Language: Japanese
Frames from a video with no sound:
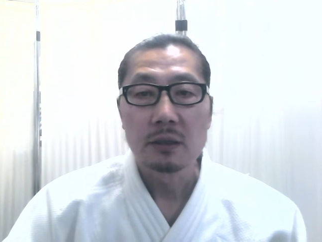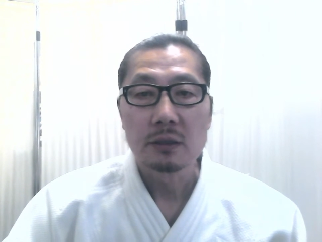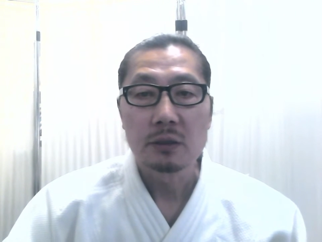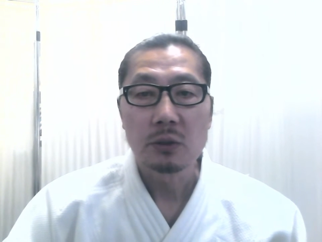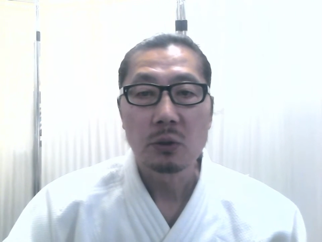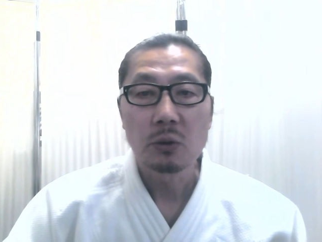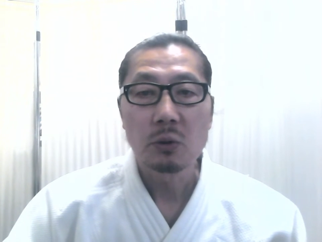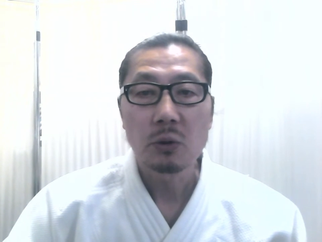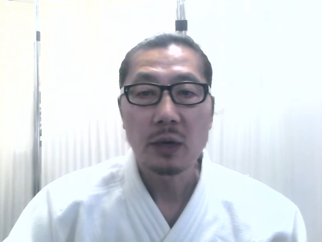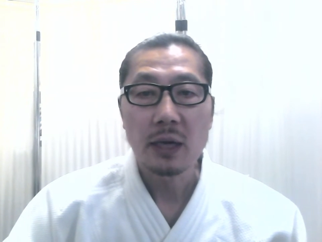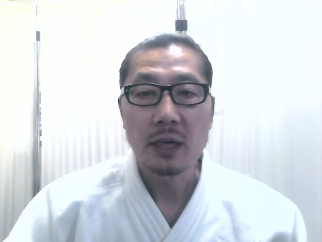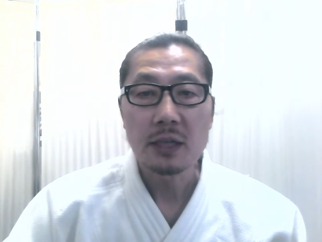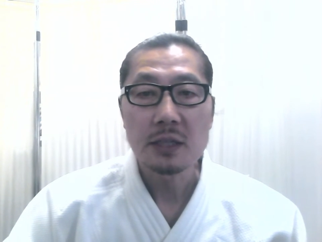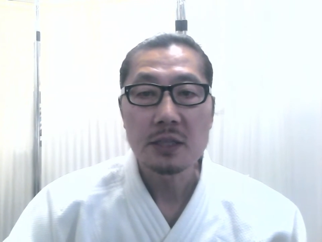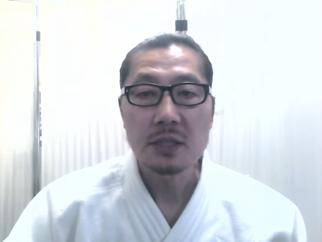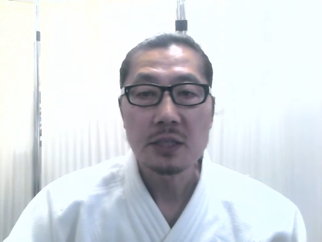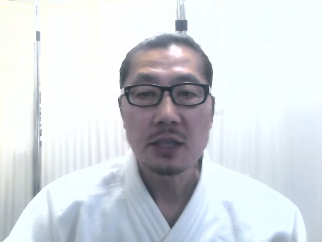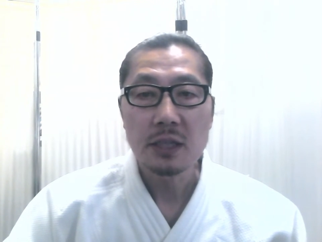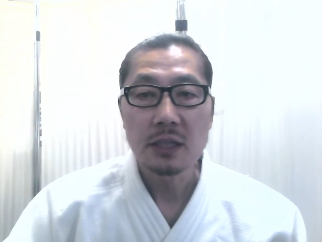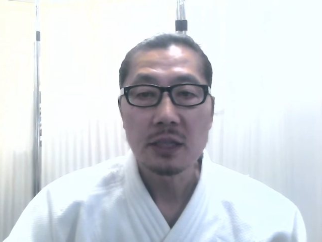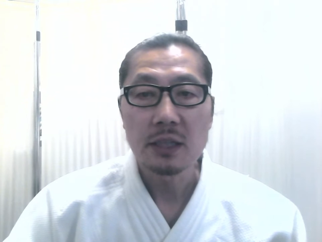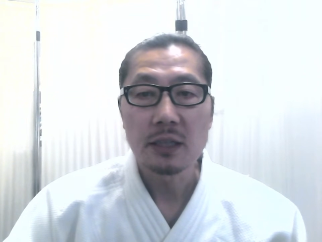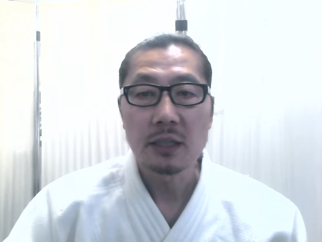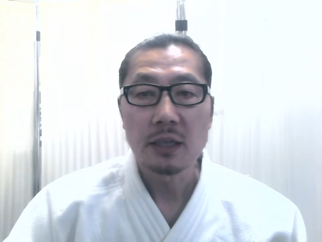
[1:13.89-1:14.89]
その患
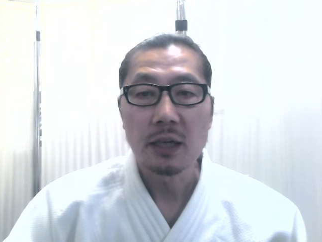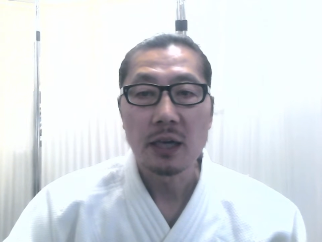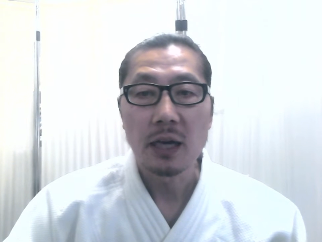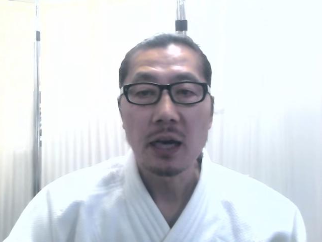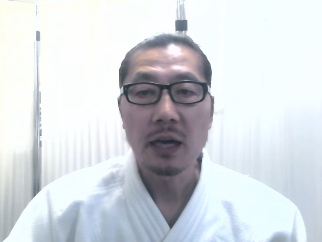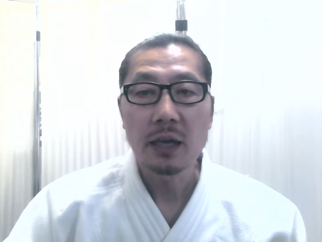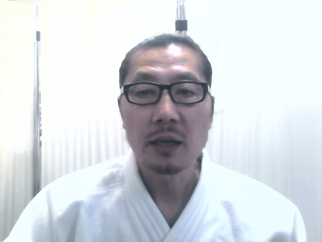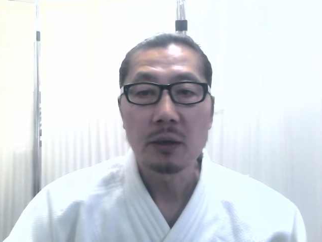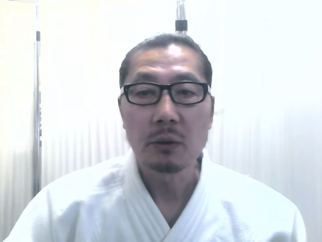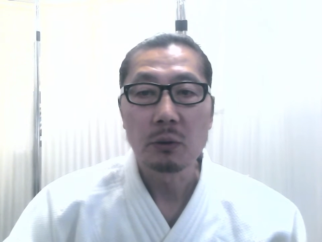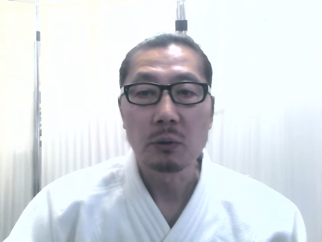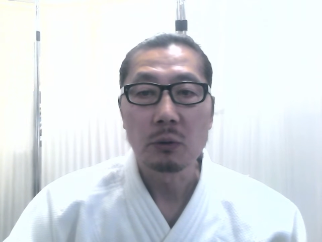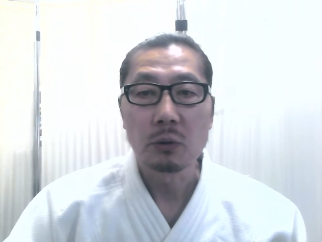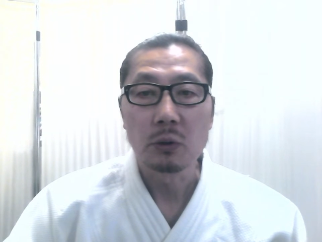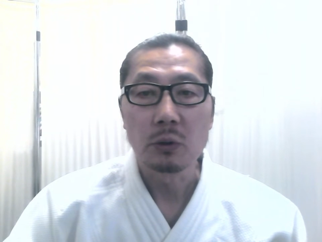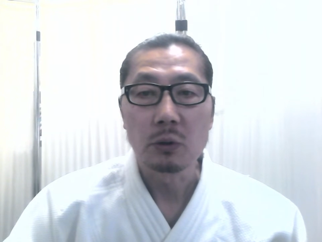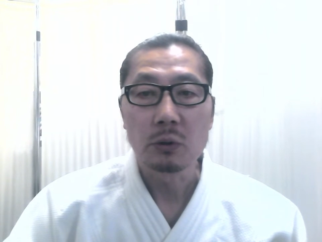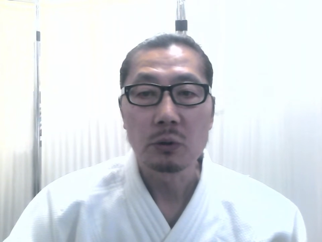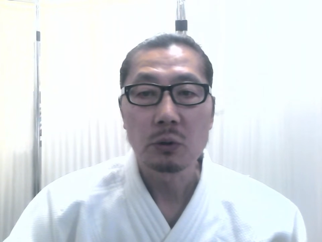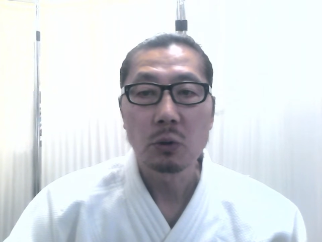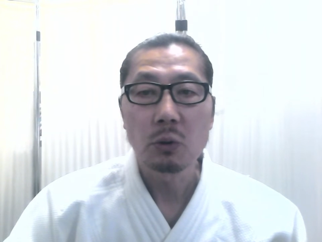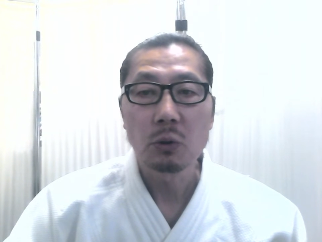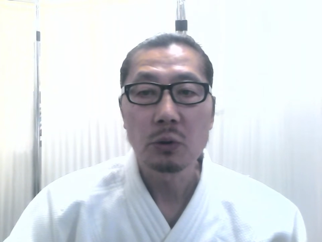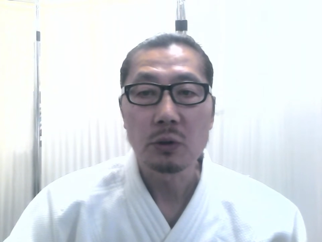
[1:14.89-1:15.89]
者に亜鉛を
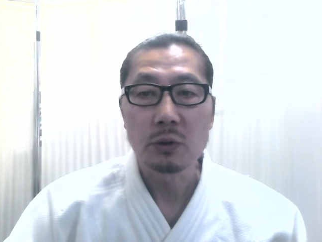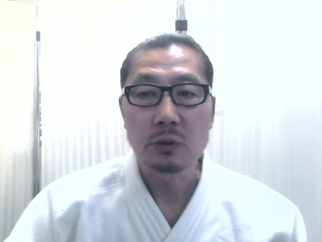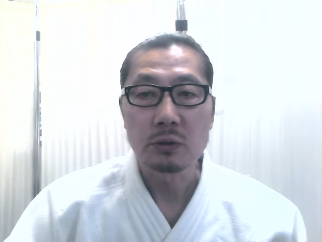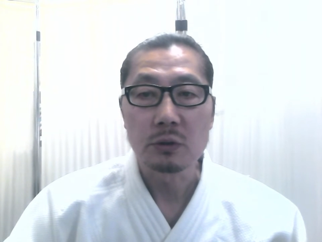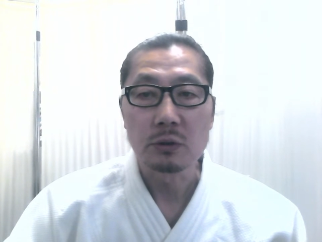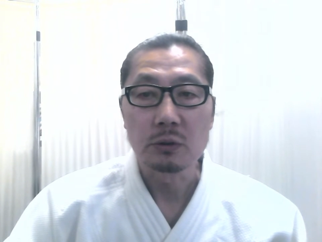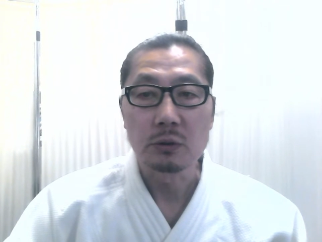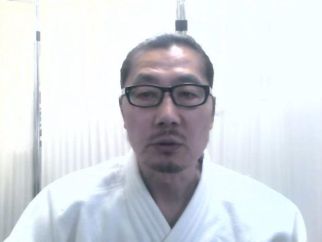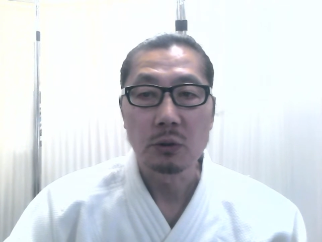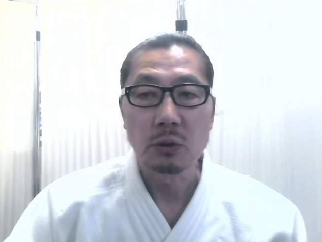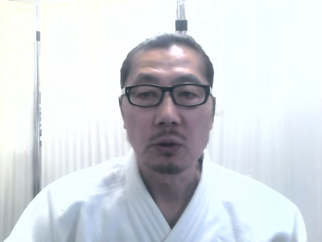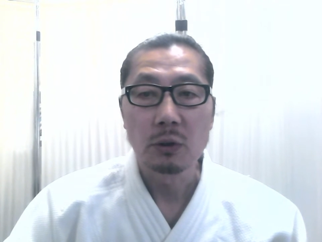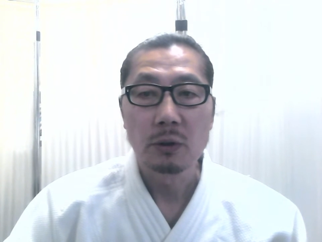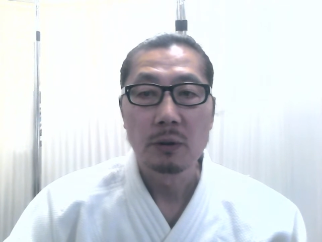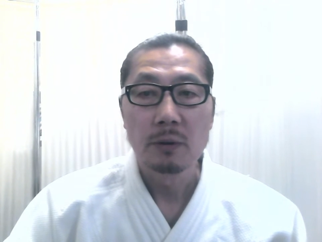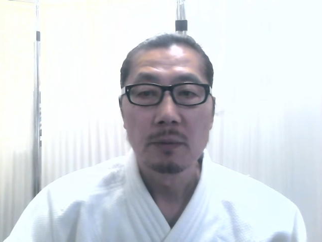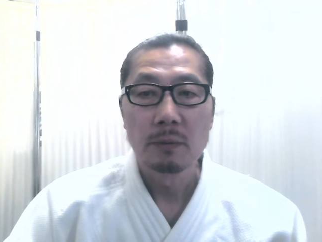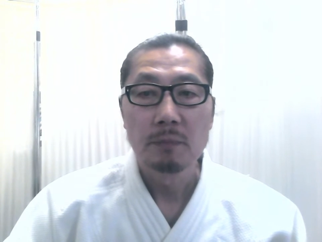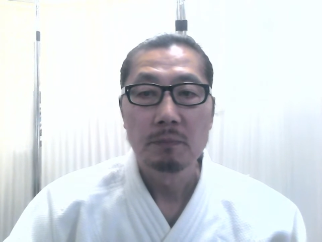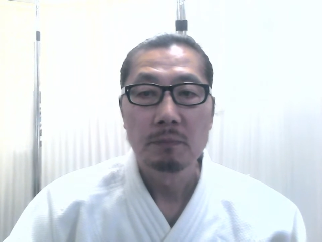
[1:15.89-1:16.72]
投与すると